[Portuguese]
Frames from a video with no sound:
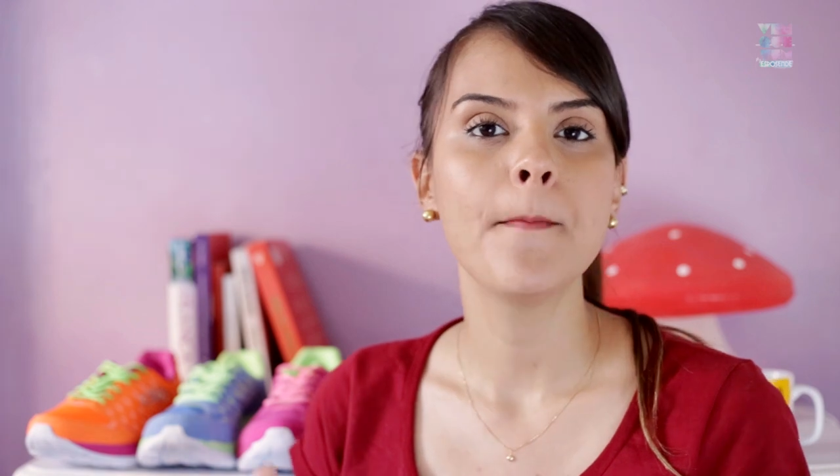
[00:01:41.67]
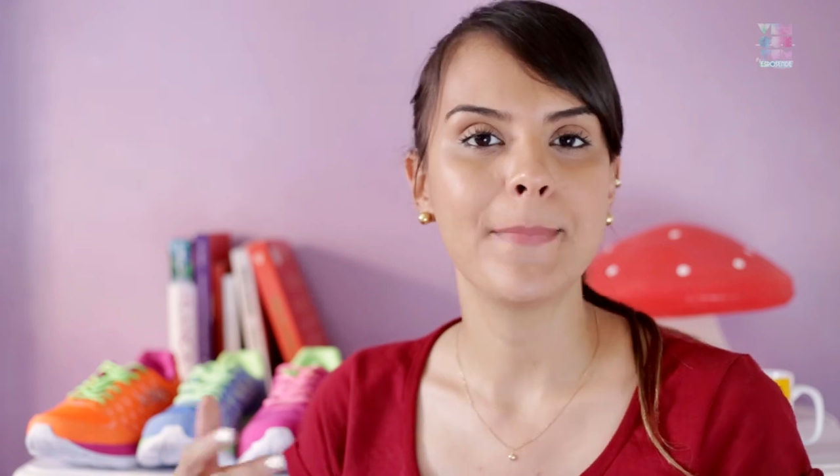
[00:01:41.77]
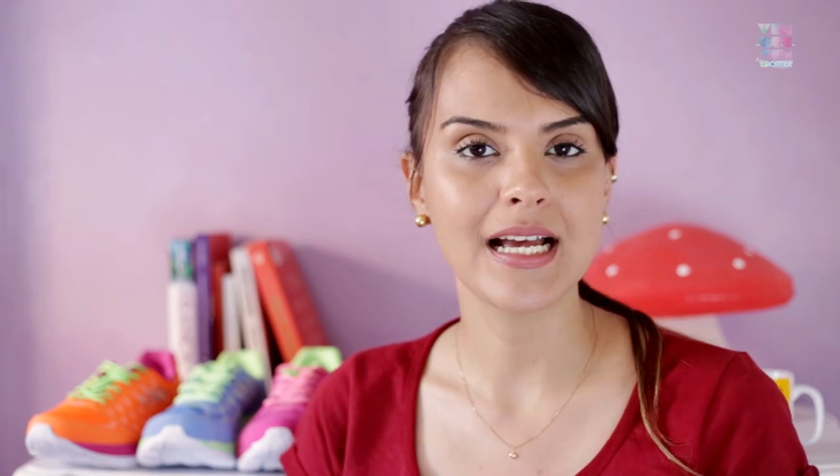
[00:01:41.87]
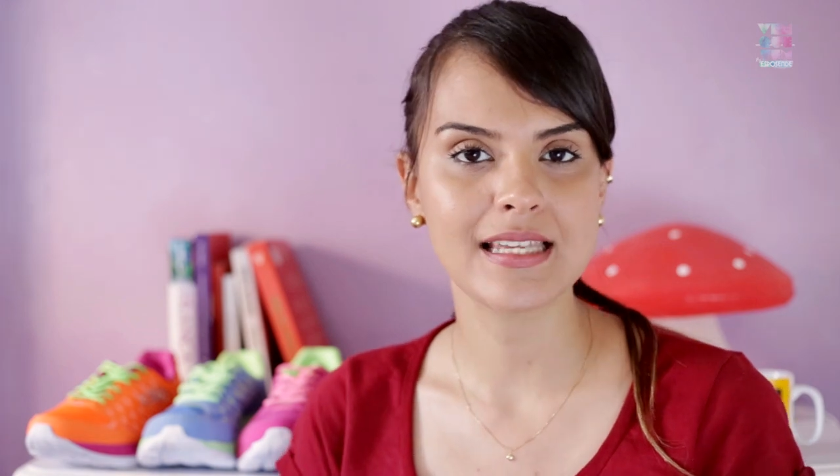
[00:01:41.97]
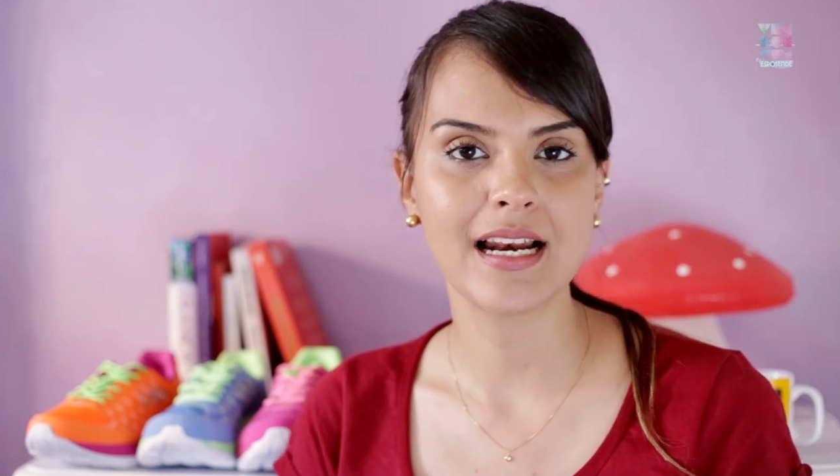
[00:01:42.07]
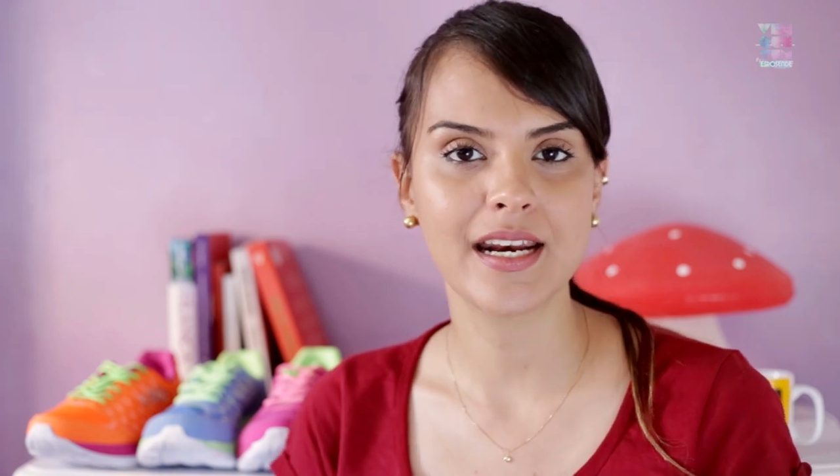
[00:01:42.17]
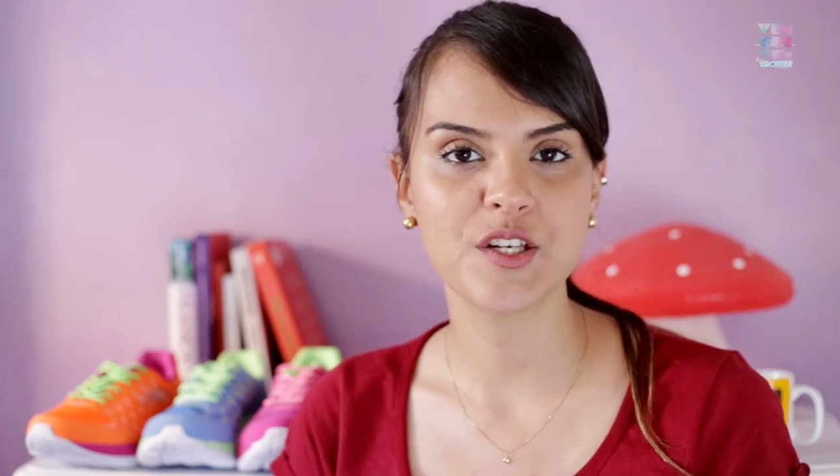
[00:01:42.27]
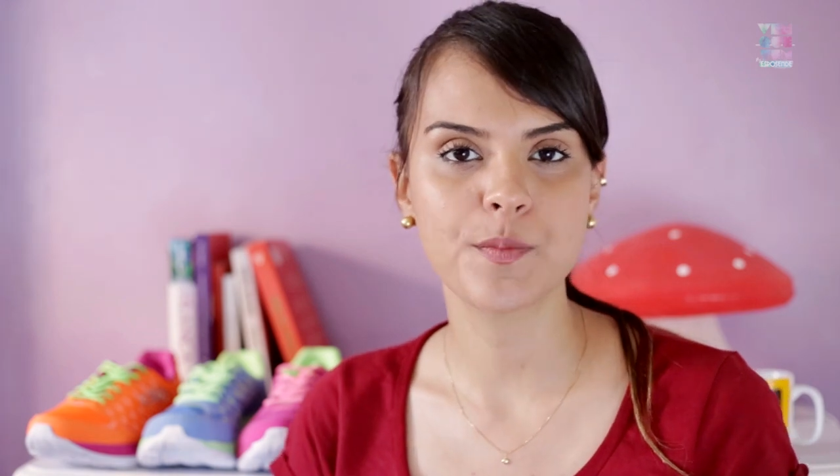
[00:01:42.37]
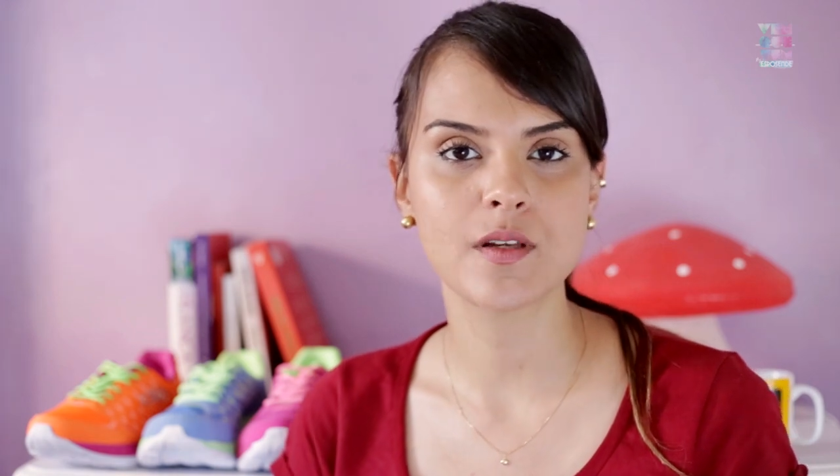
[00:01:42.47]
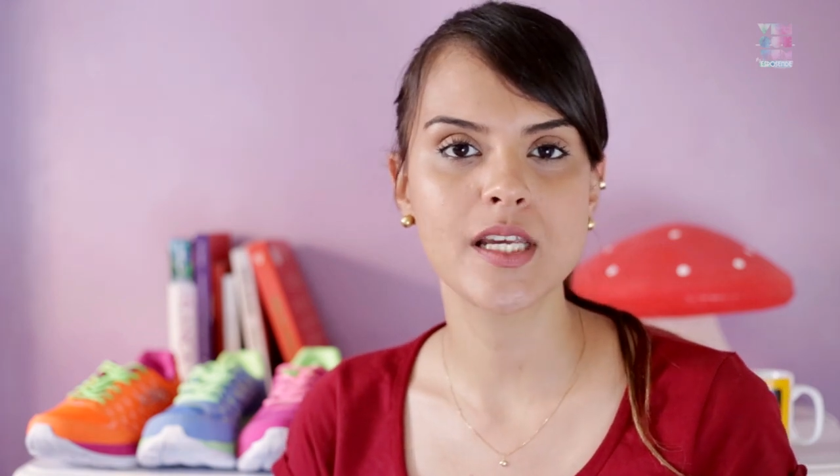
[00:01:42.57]
passa lá na
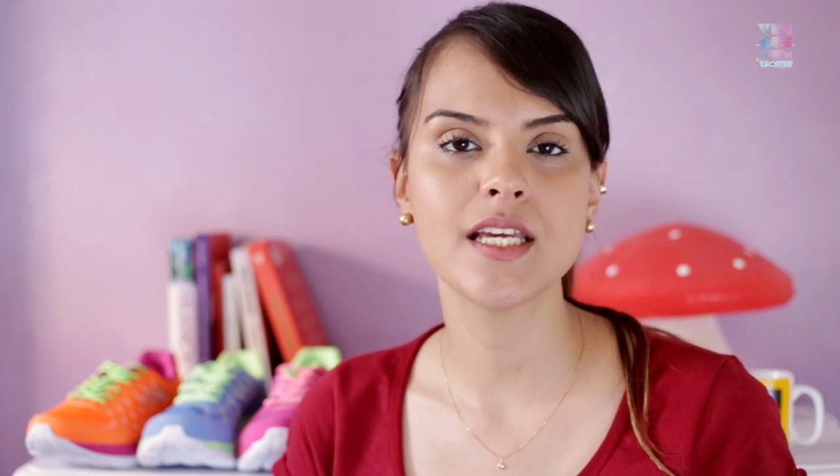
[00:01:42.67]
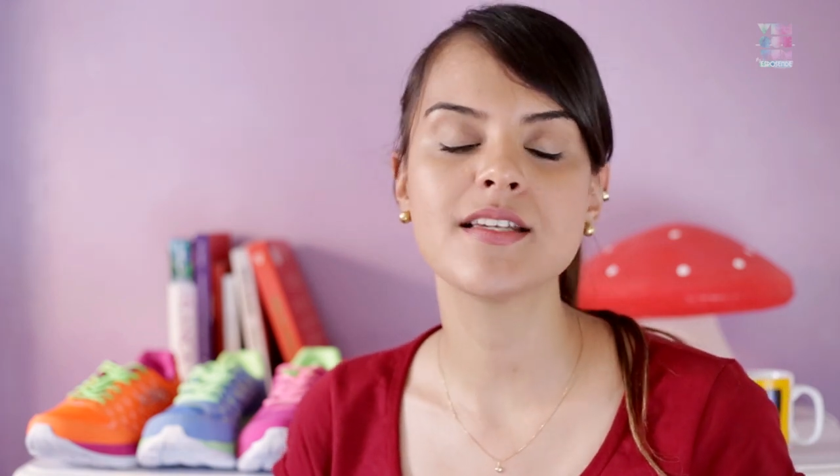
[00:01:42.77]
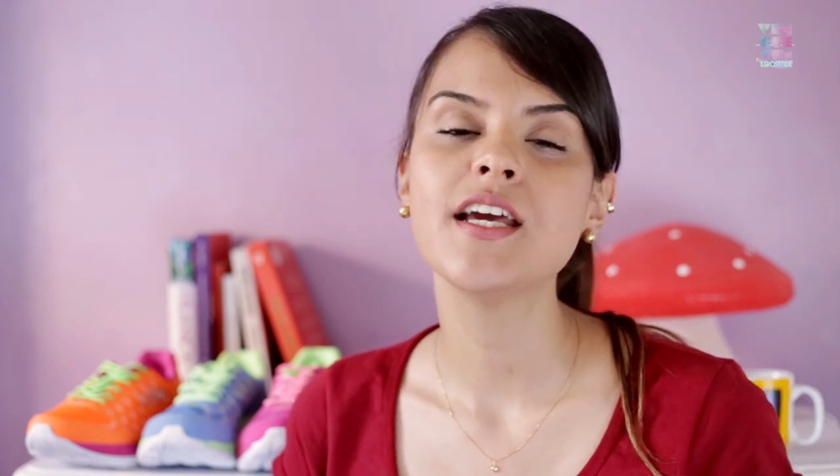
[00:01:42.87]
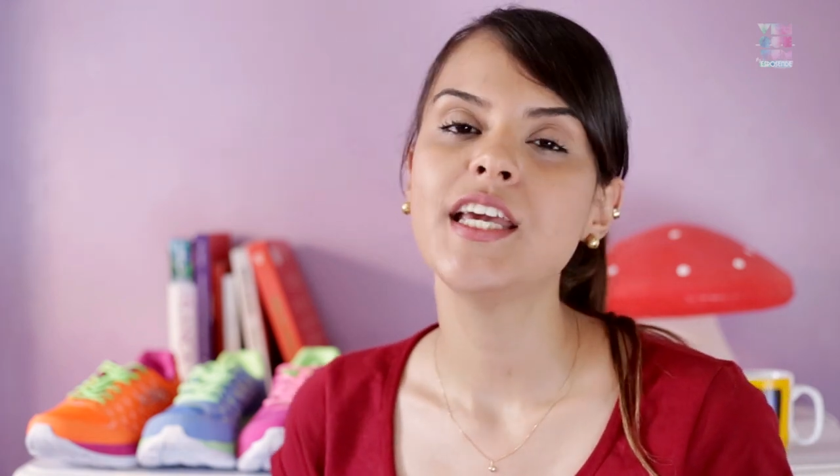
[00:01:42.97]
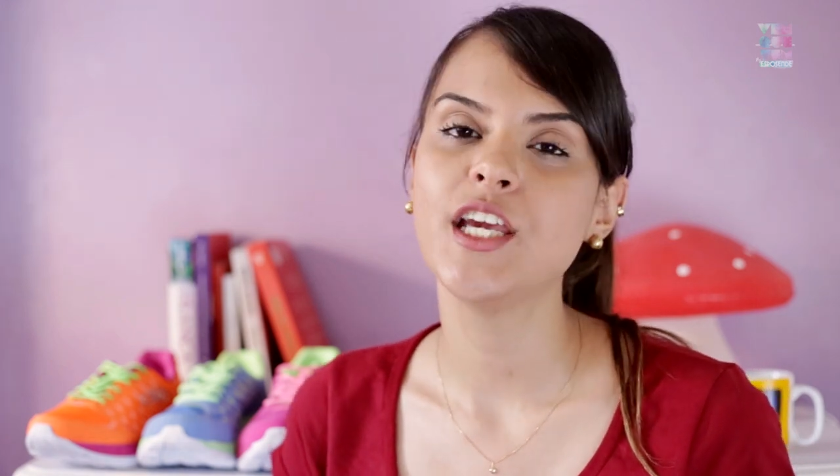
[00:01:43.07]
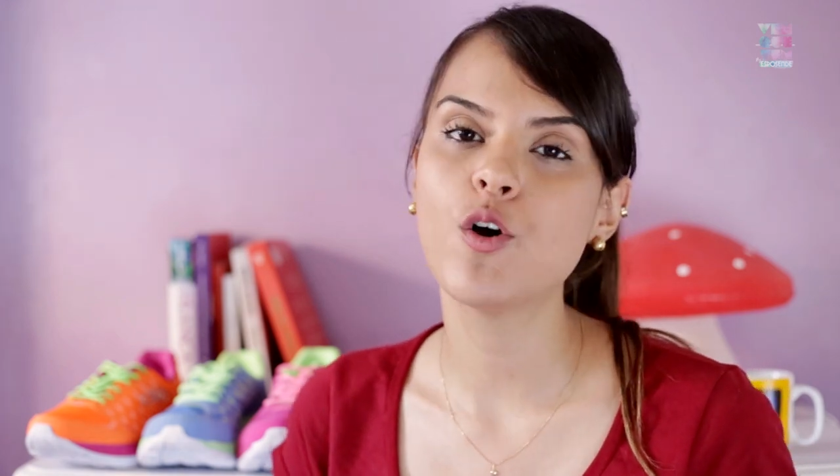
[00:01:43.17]
Exposende e